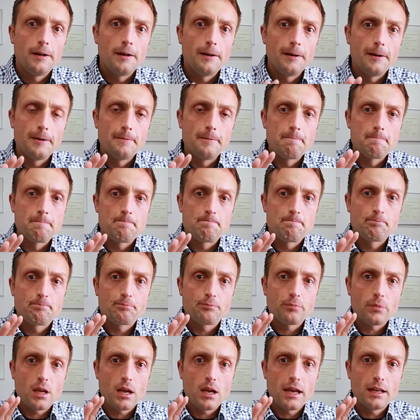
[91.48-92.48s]
ähm,
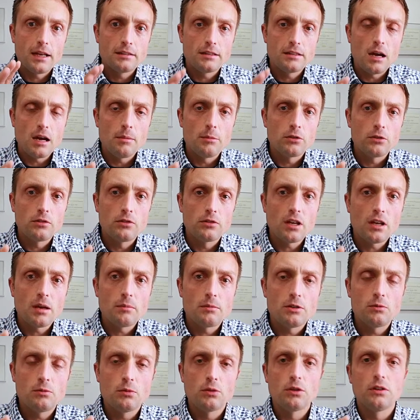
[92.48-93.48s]
hängt damit
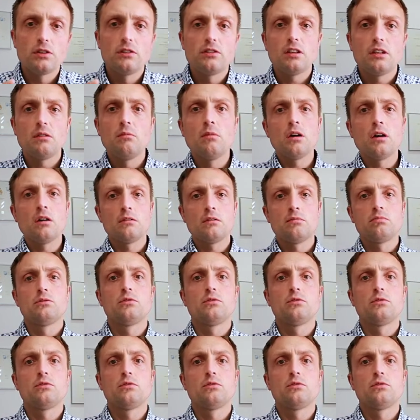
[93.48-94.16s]
zusammen. Ich würde das immer,